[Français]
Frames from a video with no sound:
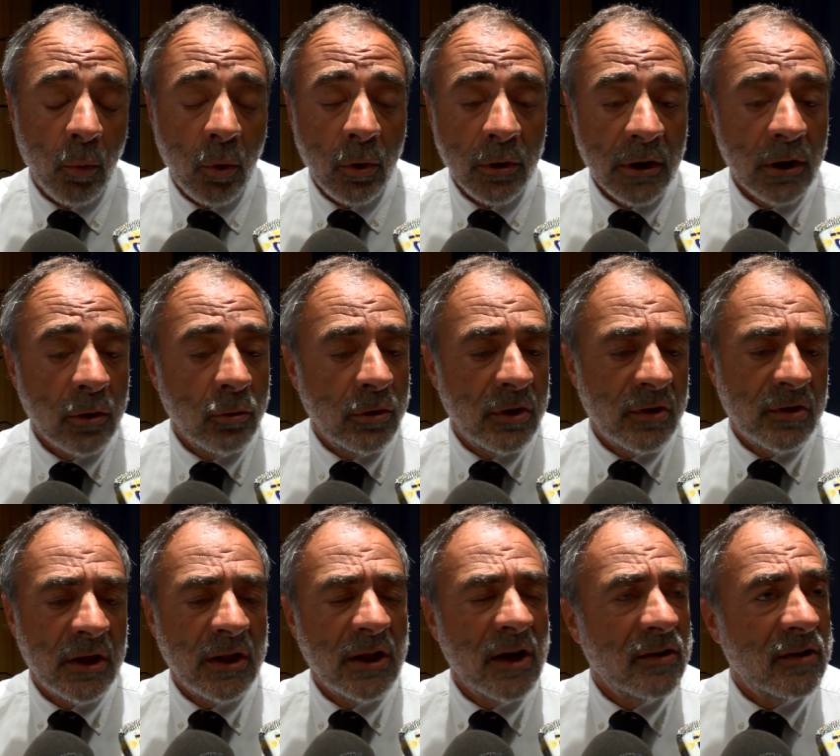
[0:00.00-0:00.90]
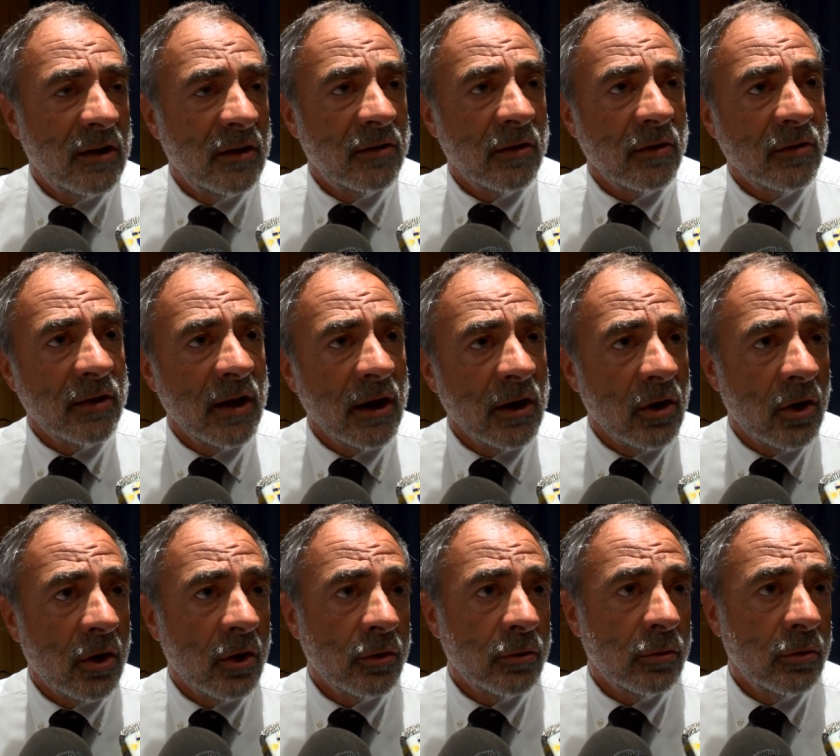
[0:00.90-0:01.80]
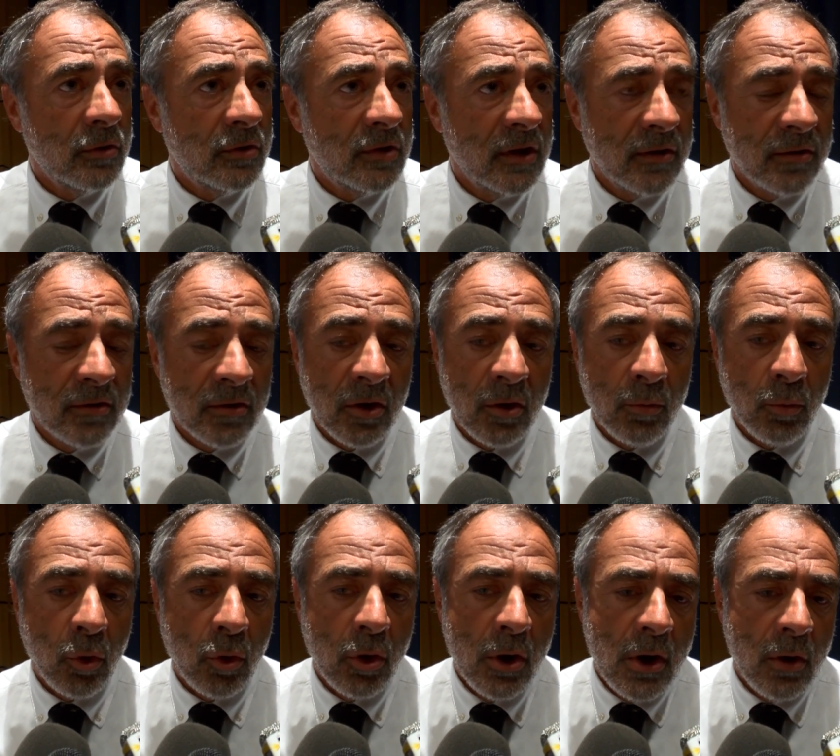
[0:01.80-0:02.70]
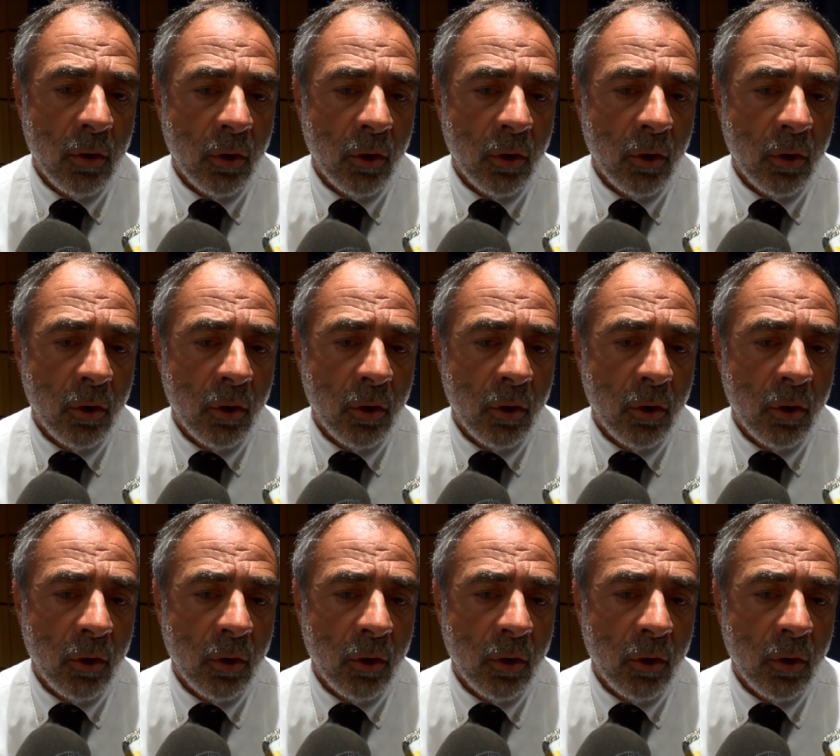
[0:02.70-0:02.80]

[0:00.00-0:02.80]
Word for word: on a eu des années à 750, 700, bon,